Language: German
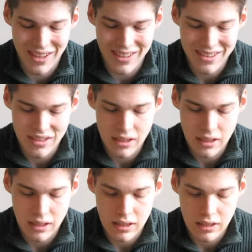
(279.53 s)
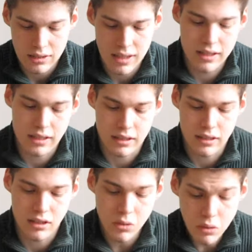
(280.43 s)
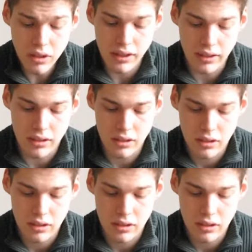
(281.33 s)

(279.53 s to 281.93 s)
weiß. Kecker, Jüngling!